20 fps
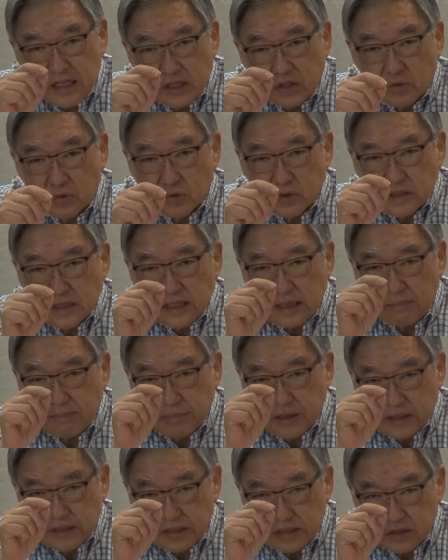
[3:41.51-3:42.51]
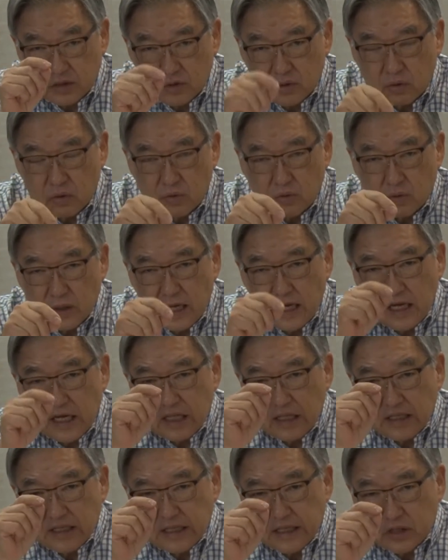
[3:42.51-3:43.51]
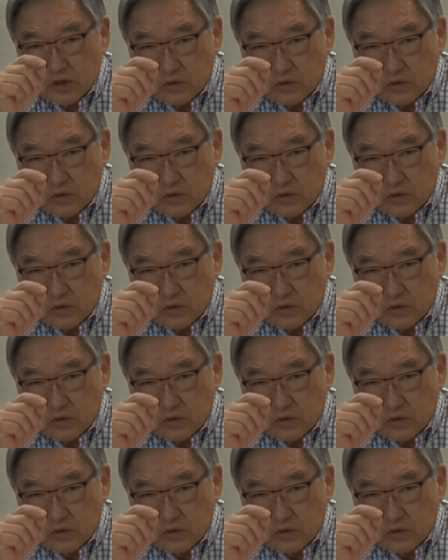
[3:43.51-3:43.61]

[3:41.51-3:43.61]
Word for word: competentes del nuevo pacto.